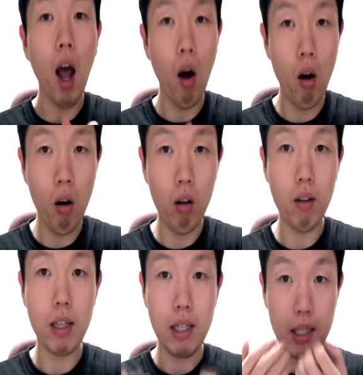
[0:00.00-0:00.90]

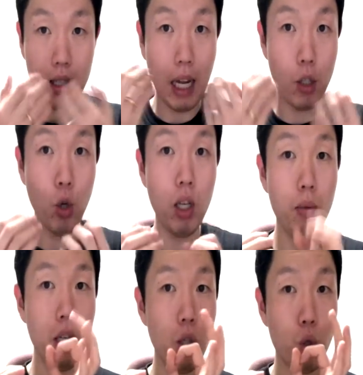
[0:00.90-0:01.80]
all 다르죠.
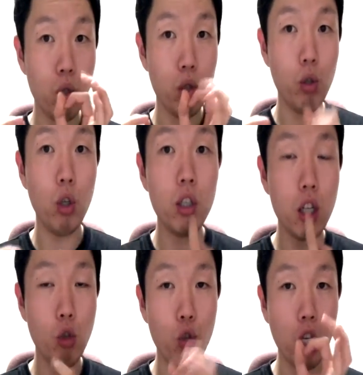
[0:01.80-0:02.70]

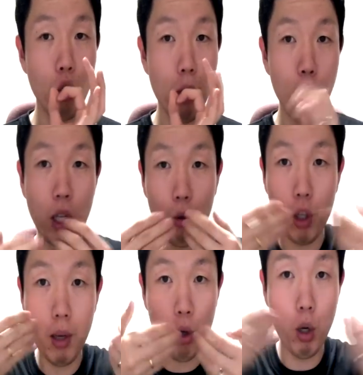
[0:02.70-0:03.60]
이이제 주디가 요런 모인 경우
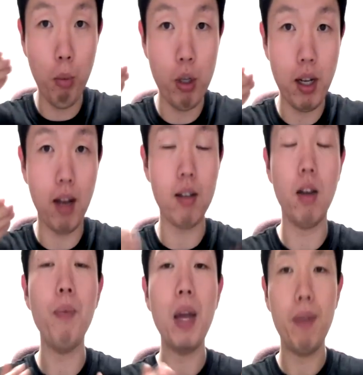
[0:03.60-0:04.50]
요래 요런 모이잖아요.
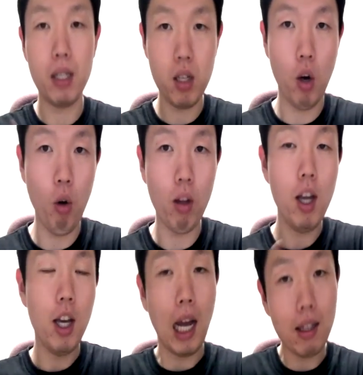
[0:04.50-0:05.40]
그래서 that's all
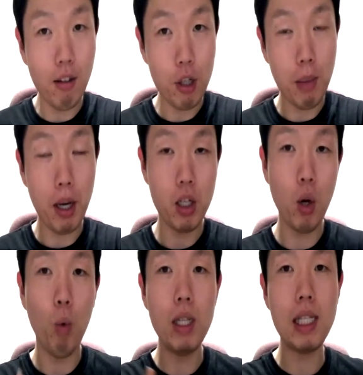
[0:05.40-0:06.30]
한덩어로
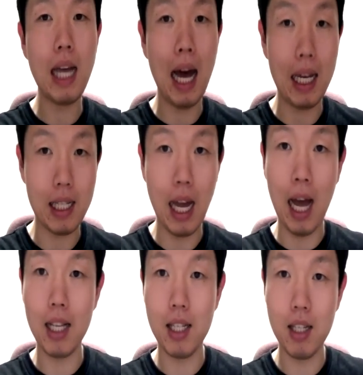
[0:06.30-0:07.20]
잡아가시고 one size
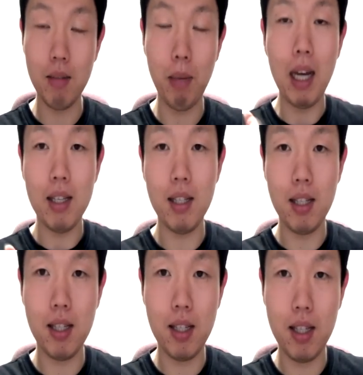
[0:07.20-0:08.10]
as
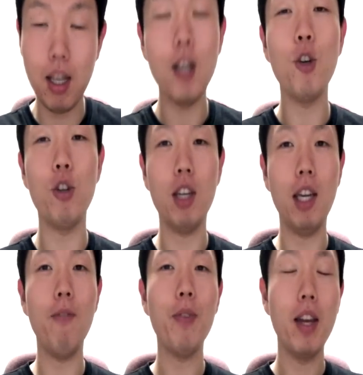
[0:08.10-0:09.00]
z 이
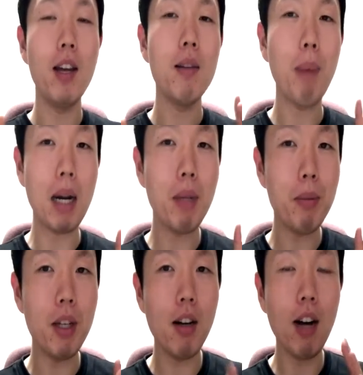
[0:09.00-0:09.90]
느낌. 다른
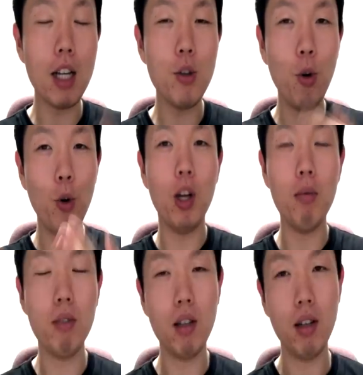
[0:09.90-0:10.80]
팁 드린 거 가지고
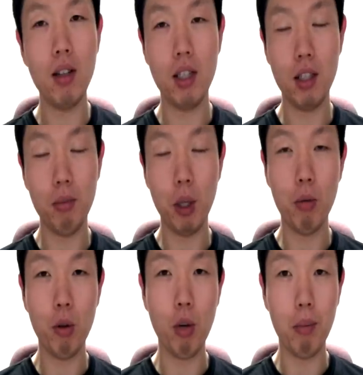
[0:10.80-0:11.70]
여러분들 지금
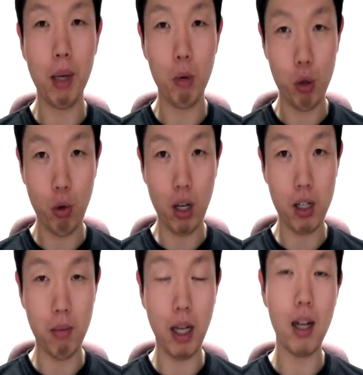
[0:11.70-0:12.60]
여러분 전화 한번 해보시도록
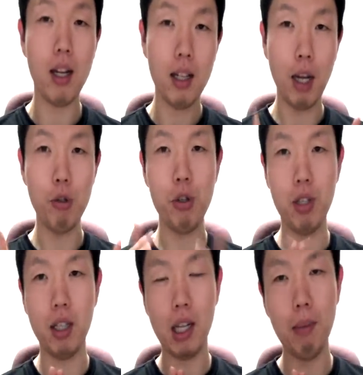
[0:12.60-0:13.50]
하겠습니다. Now is your
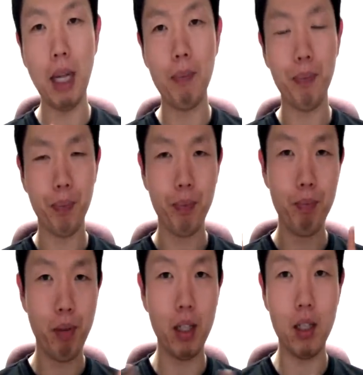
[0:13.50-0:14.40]
turn 갑니다.
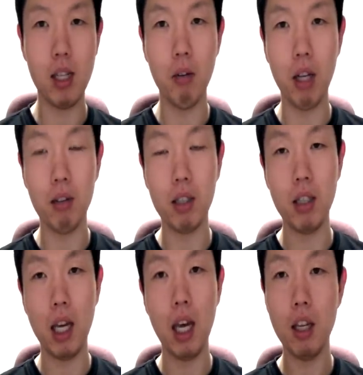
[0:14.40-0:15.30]
Practice out loud
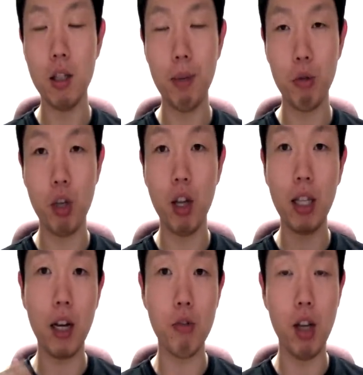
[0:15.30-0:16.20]
크게 연습해 주세요.
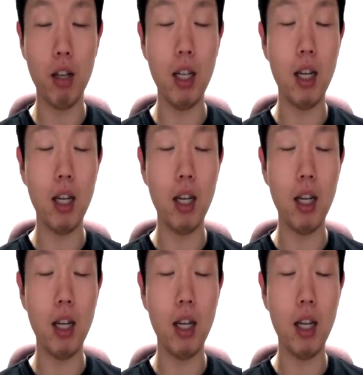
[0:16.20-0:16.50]
따라 주세요.